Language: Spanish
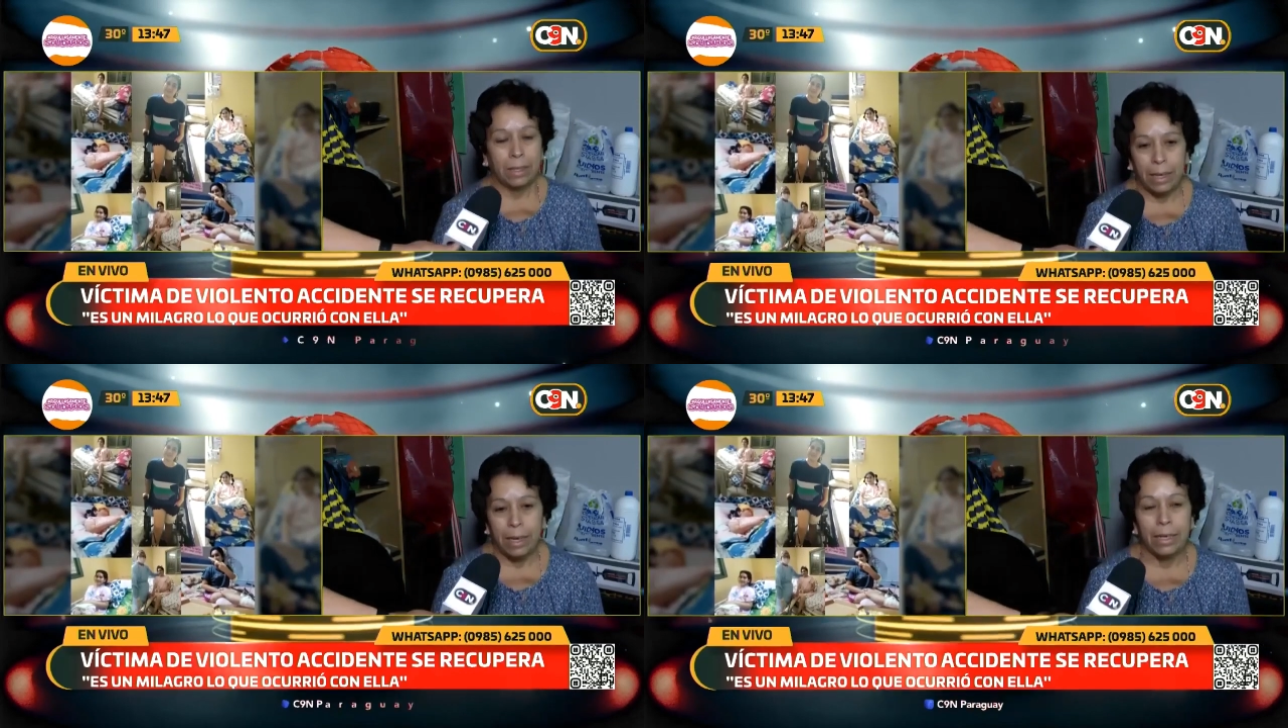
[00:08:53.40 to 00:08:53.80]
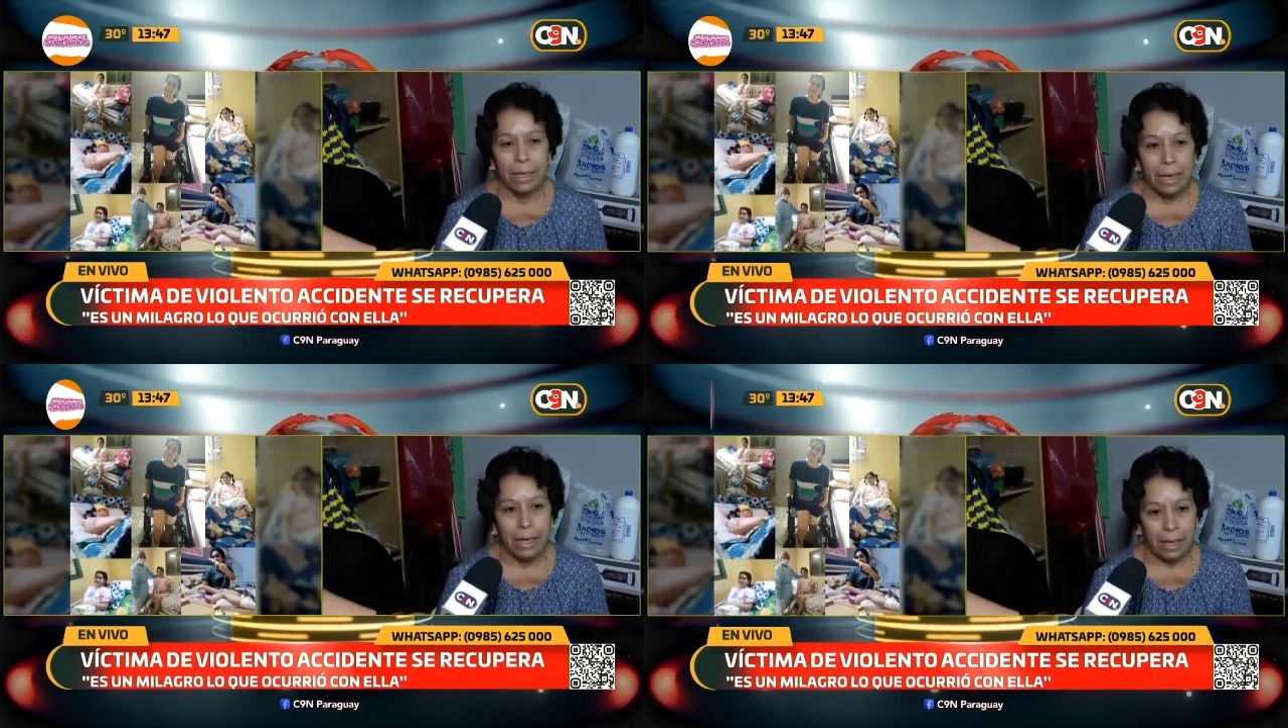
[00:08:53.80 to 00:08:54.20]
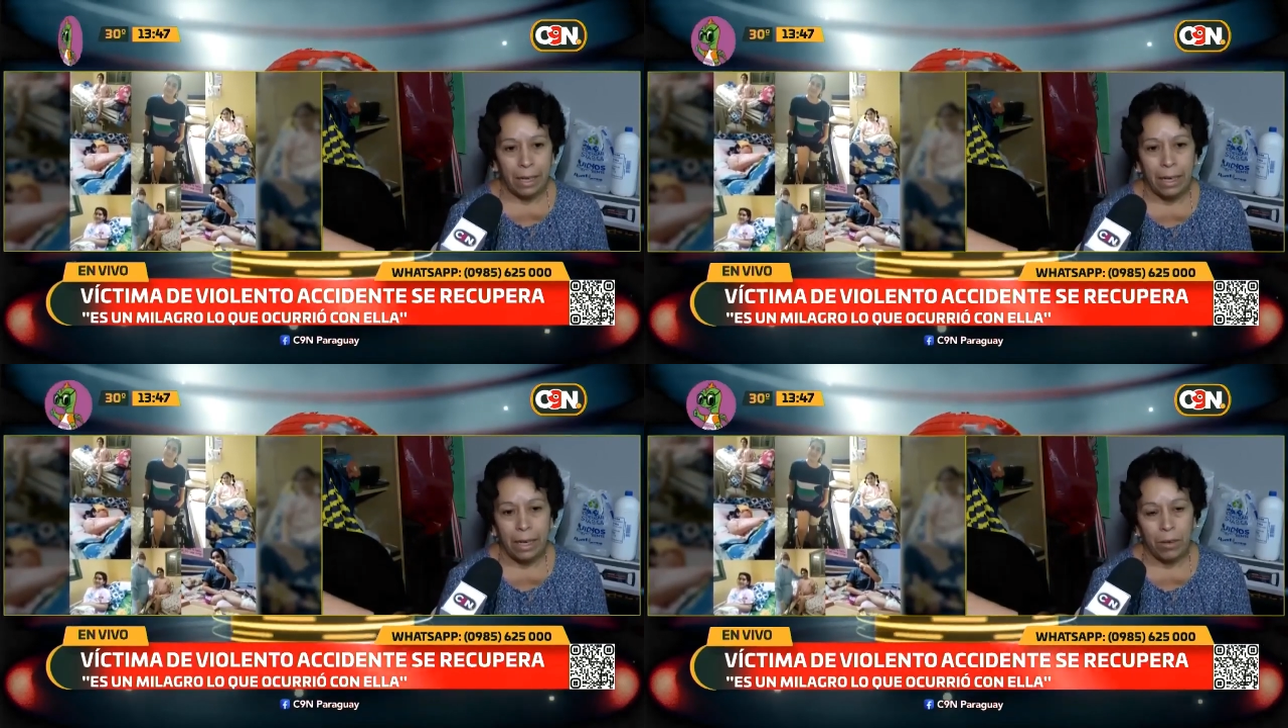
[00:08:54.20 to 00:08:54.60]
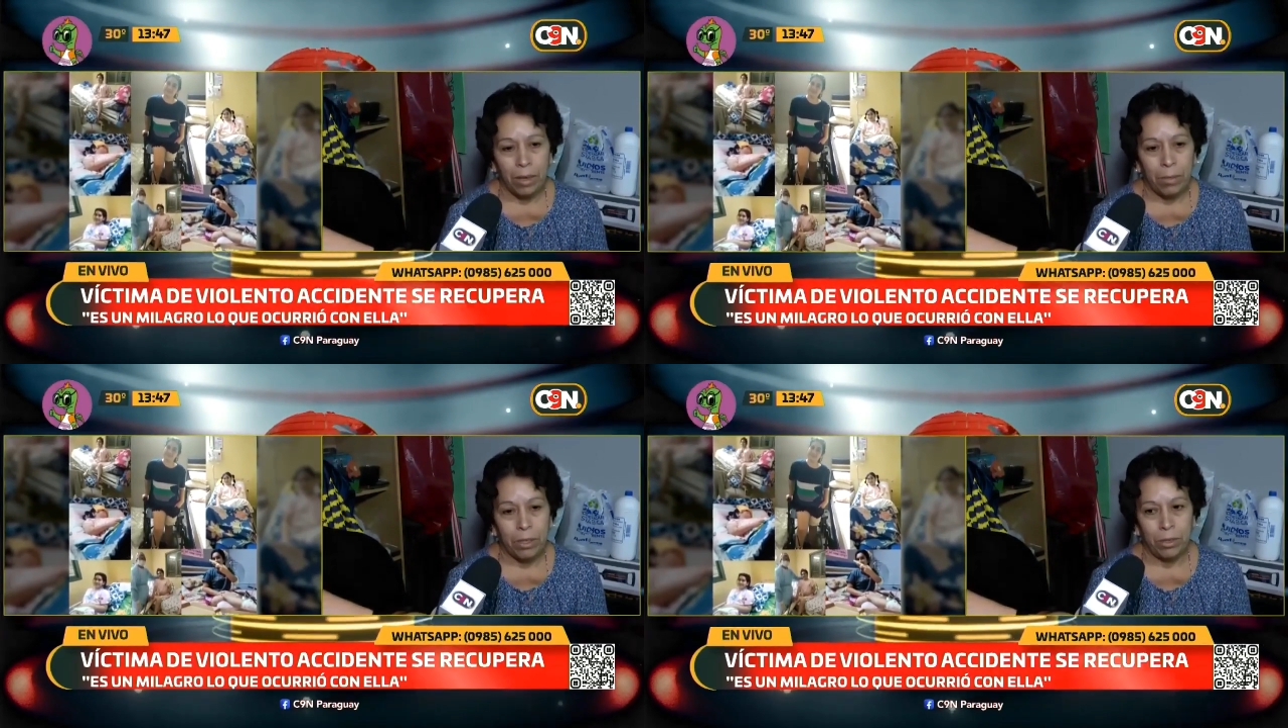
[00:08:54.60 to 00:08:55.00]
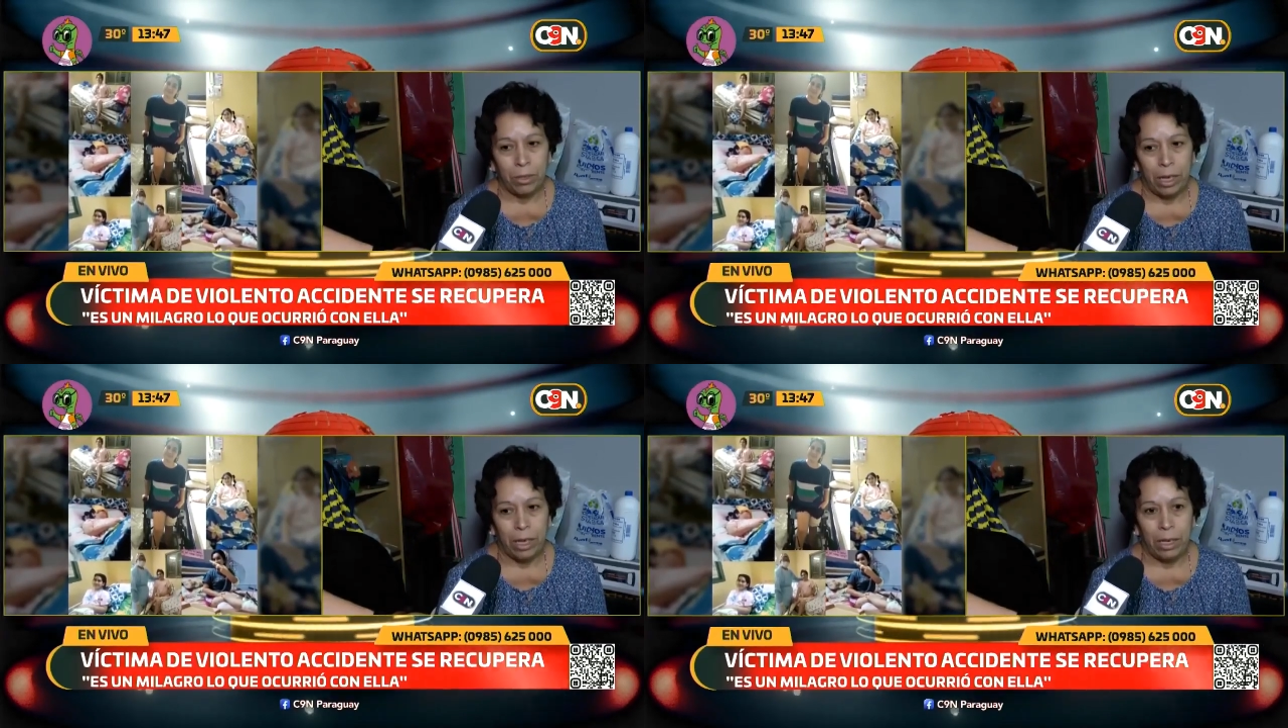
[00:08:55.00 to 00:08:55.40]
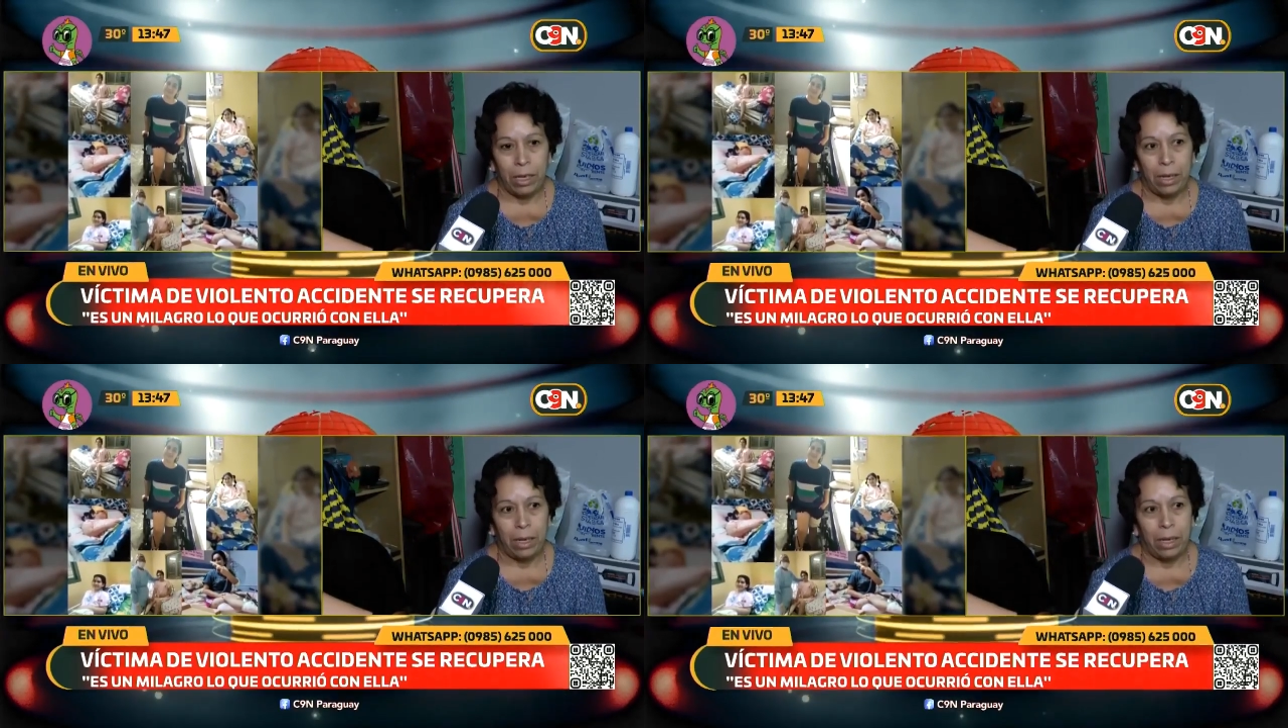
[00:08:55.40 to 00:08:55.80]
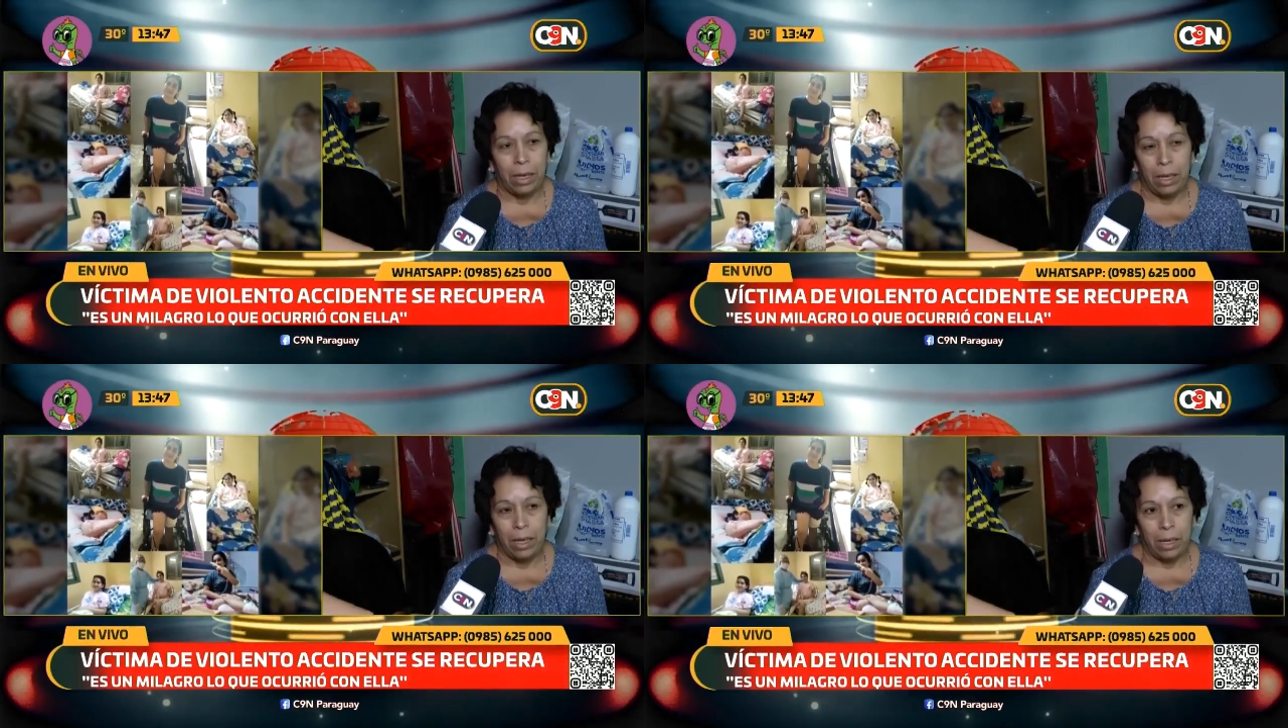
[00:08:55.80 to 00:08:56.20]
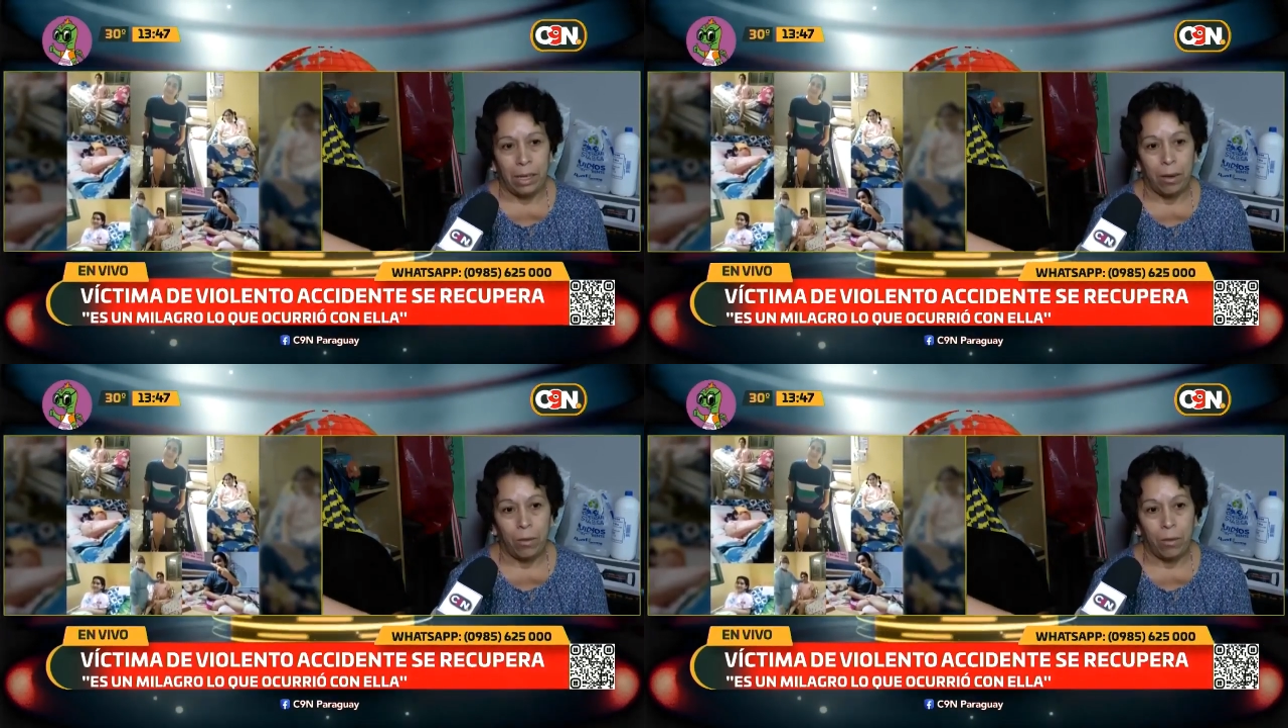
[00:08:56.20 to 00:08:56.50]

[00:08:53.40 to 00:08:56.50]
Sí, en realidad que hay una persona eh,